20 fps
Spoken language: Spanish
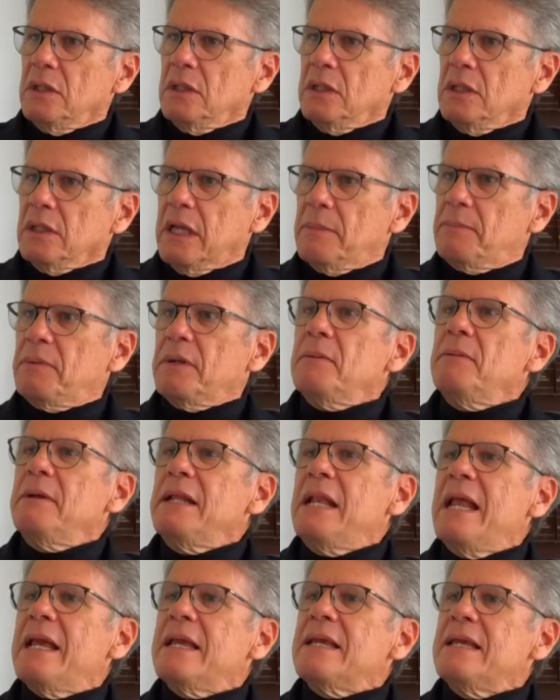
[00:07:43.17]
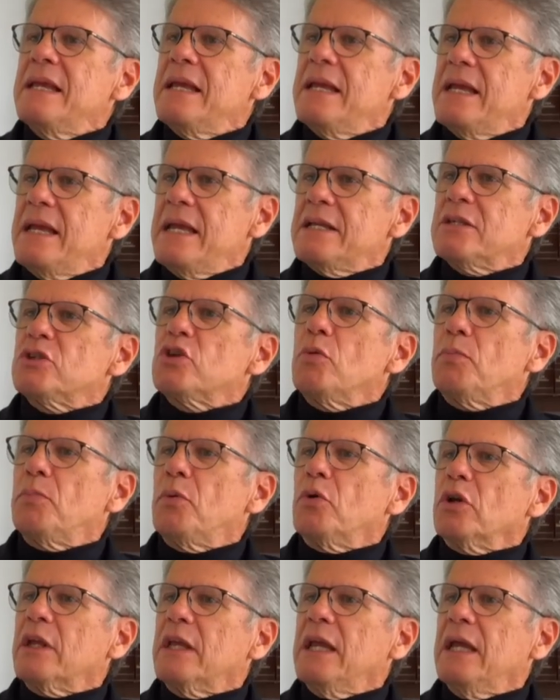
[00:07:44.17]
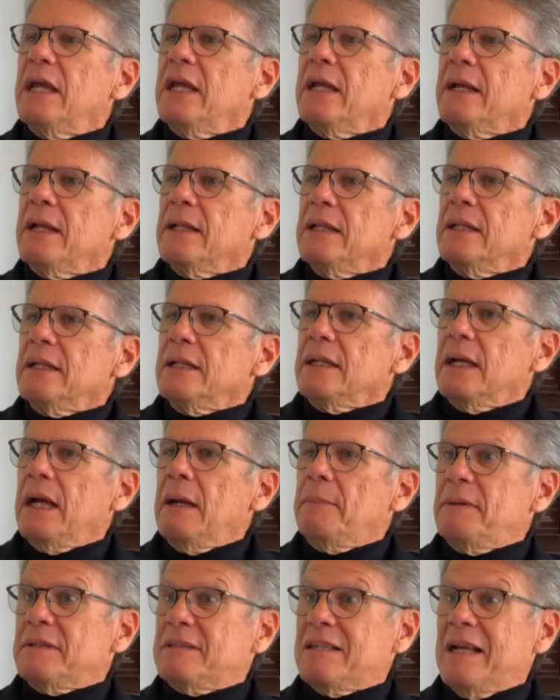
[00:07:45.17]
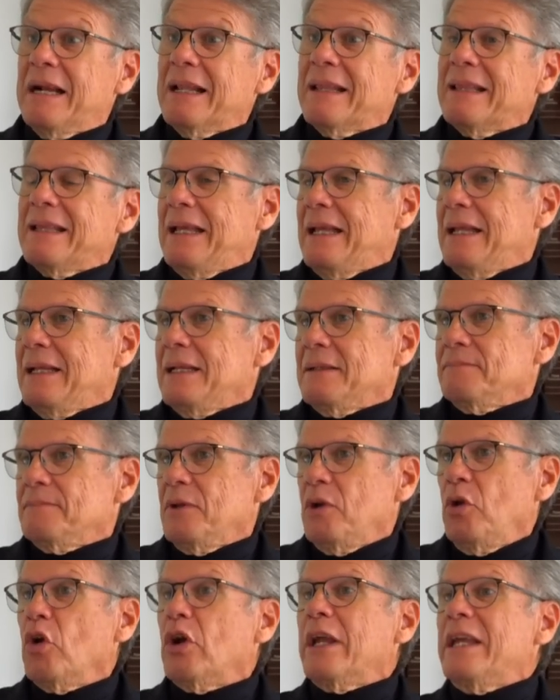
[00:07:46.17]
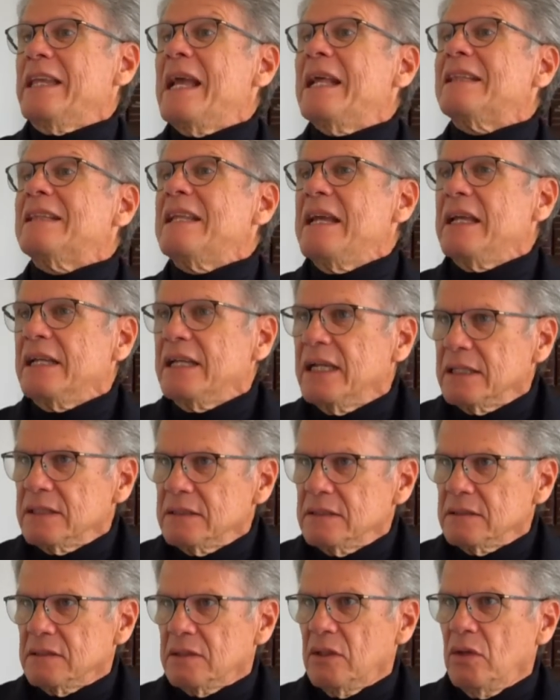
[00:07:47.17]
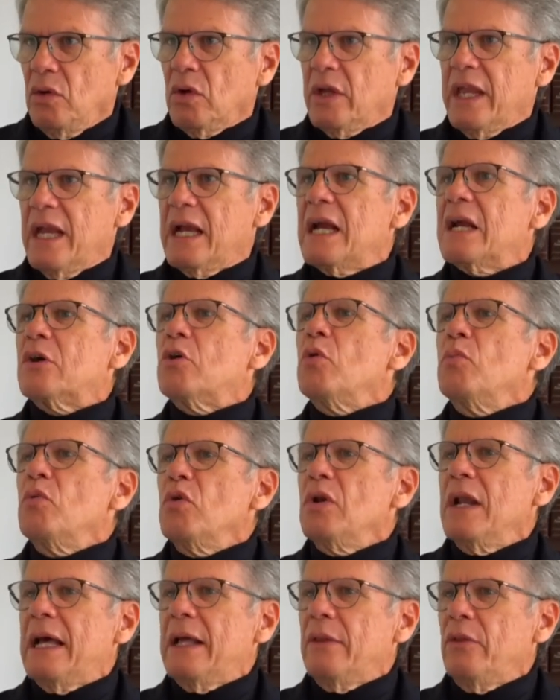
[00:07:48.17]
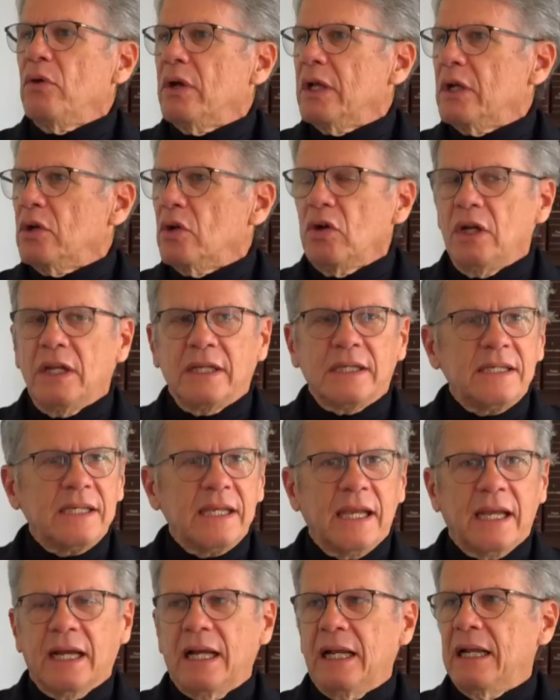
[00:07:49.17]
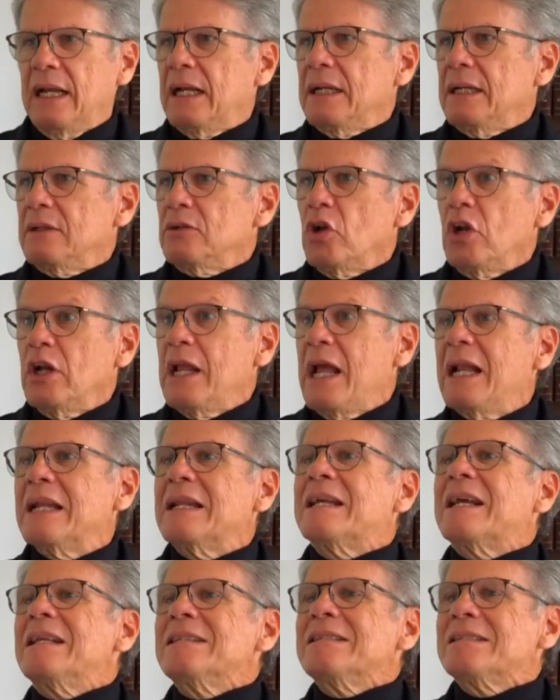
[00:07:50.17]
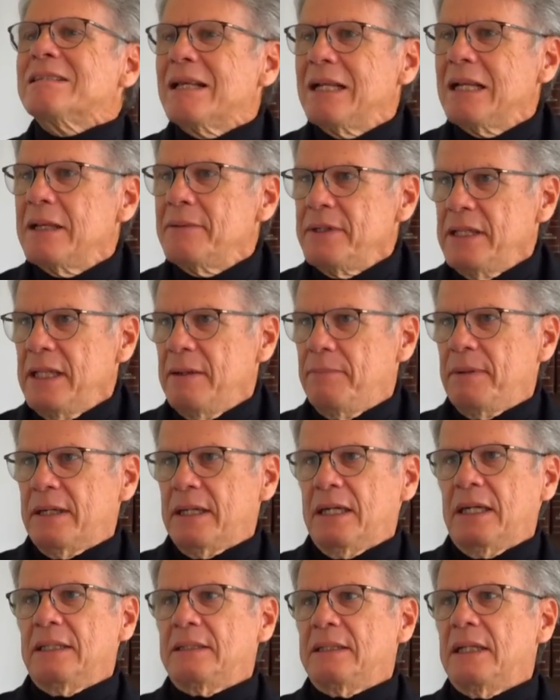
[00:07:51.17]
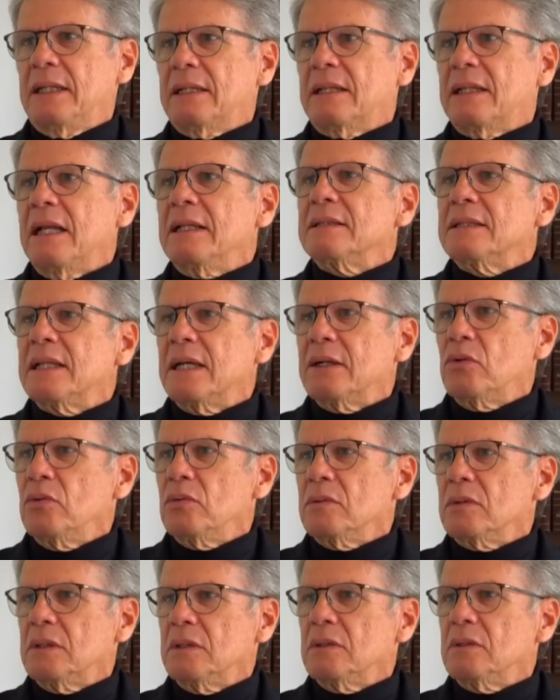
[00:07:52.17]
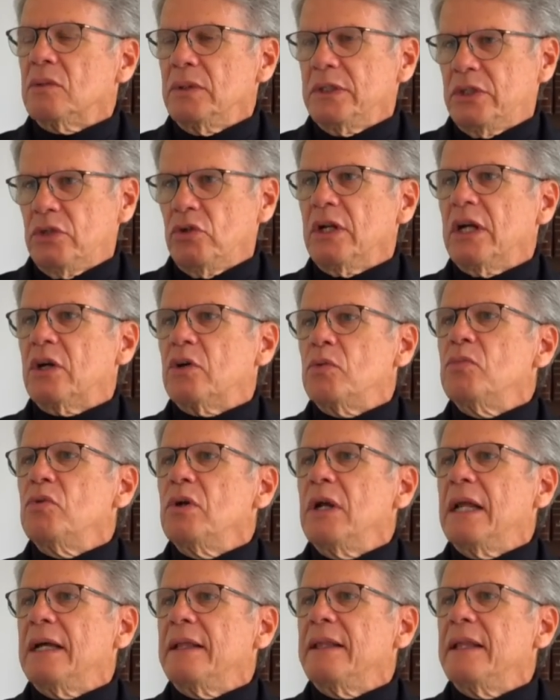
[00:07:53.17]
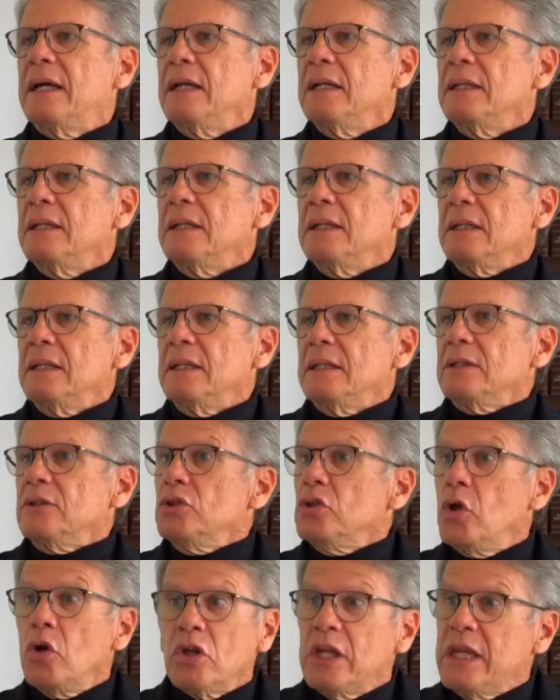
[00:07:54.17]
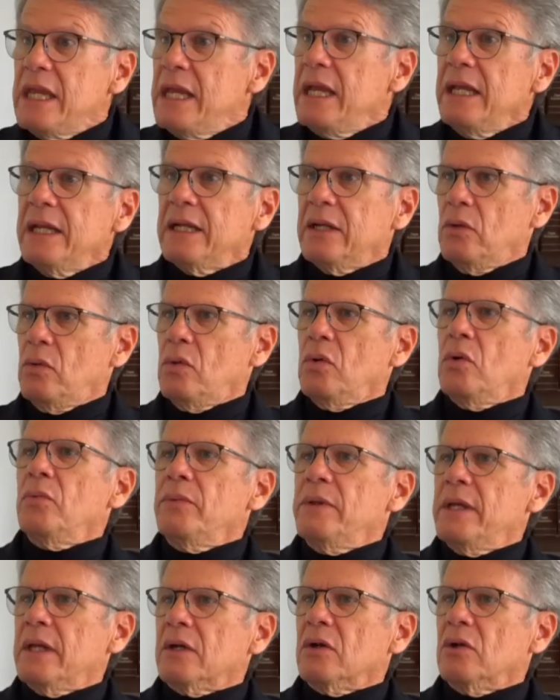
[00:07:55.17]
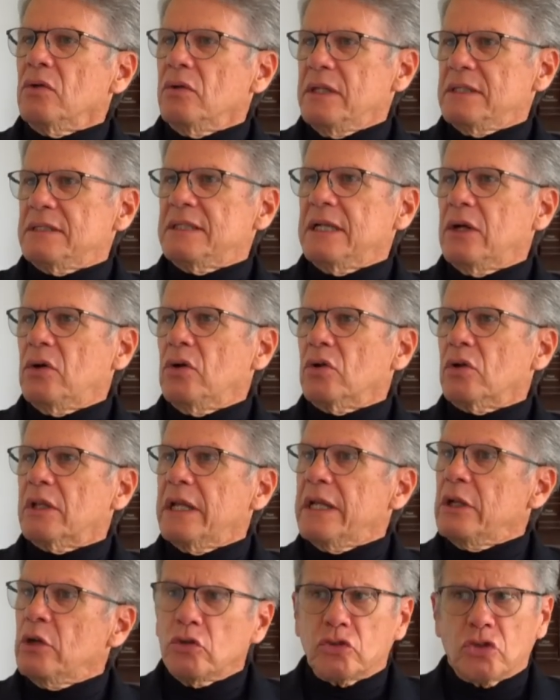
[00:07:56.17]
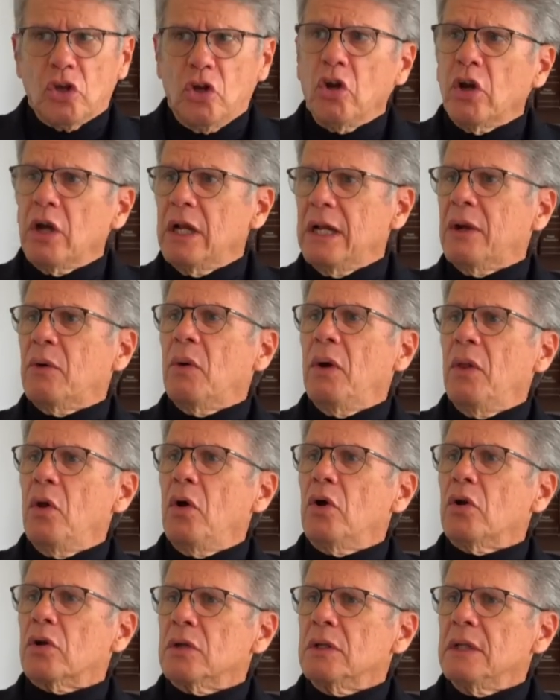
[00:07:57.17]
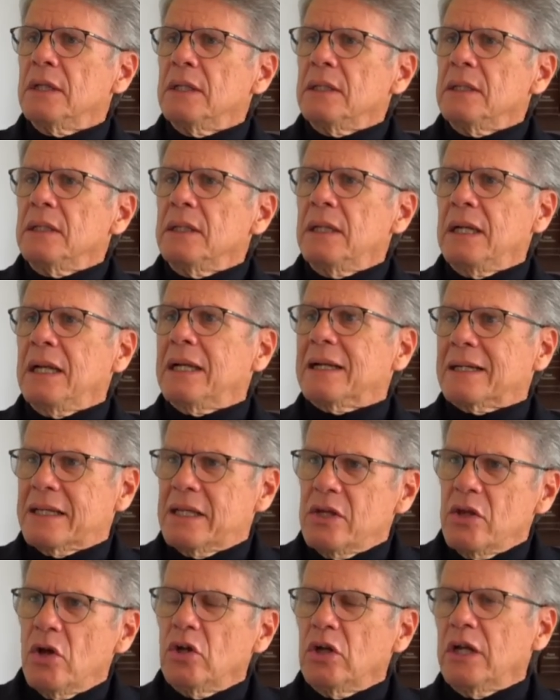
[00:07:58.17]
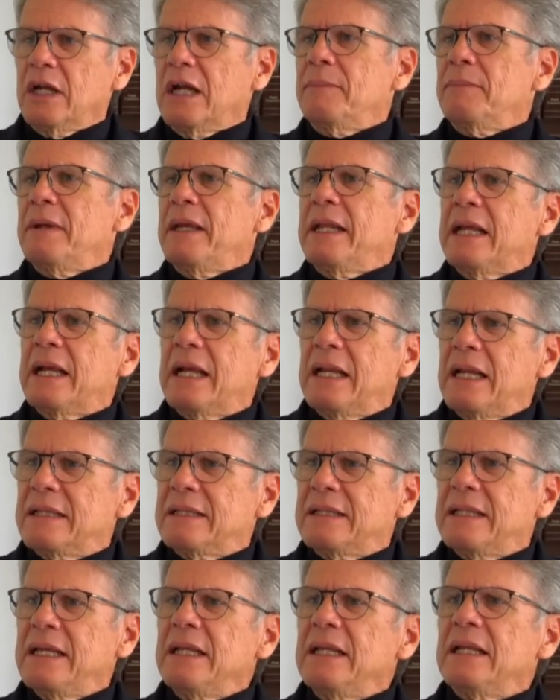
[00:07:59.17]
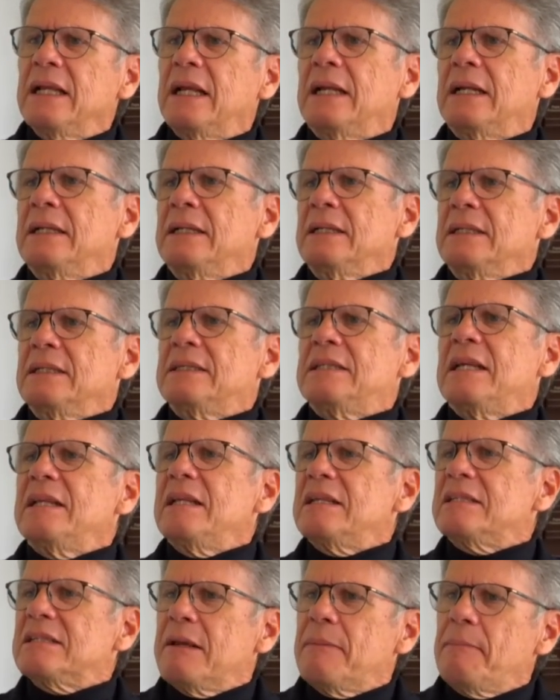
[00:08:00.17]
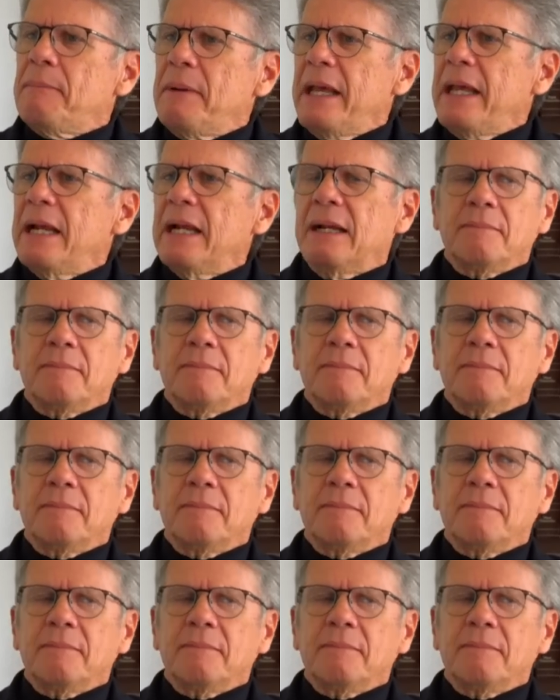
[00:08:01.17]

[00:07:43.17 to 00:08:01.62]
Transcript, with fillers: que privilegie eso porque a pesar de lo que ya tienen, lo que han acumulado, que no les llega, la, no les alcanza la vida para gastar tanta cuestión acumulada, no quieren un gobierno de ese corte. Y no solo en el Ecuador, en la región, en América Latina, se desesperan.